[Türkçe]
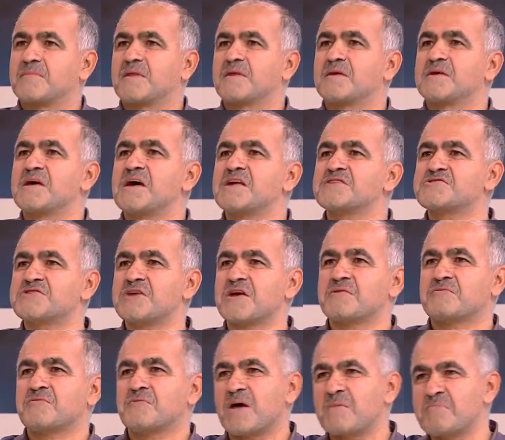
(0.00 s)

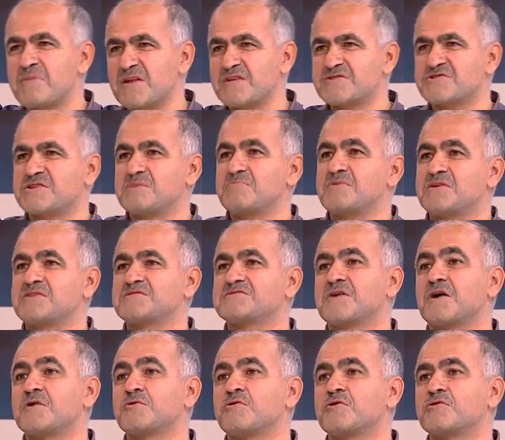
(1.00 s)
gerçek ve bilinçli bir
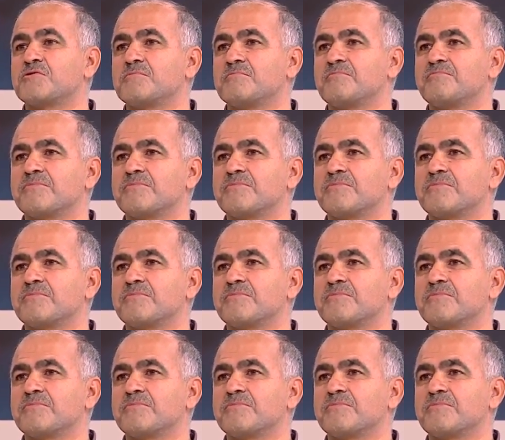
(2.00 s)
insan gördüm.